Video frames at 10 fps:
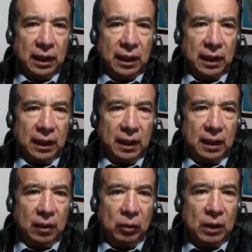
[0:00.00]

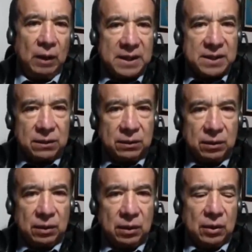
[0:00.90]
eh, un aviso
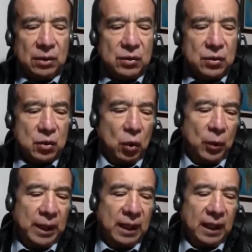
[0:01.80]

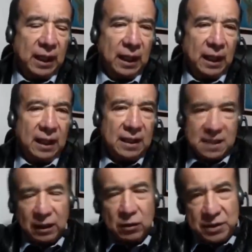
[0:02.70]
sobre
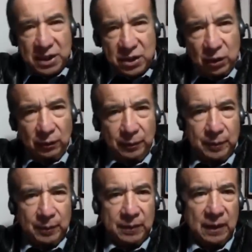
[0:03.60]
esa
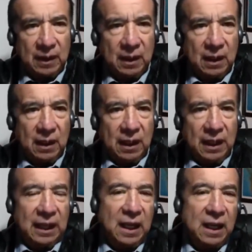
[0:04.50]
recusación.
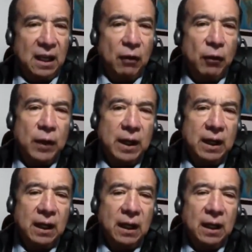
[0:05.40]
En realidad
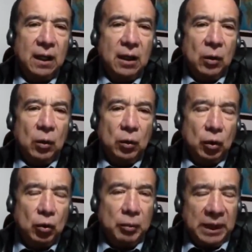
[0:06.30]
fue un
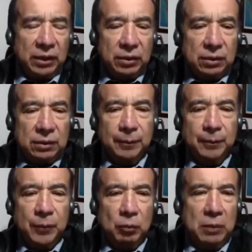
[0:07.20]
documento,
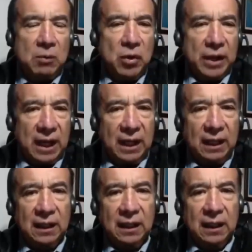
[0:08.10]
un
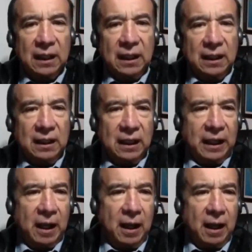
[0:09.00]
memorial, en el
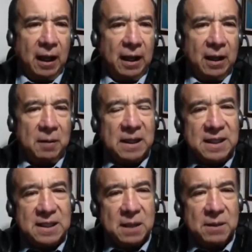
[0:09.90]
que además
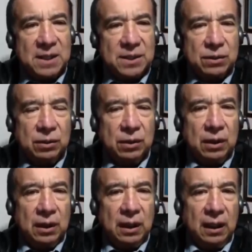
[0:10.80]
de ese aviso,
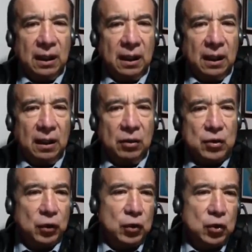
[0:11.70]
eh,
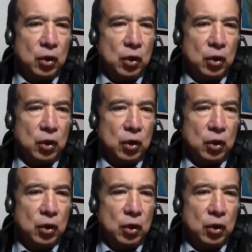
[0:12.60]
nosotros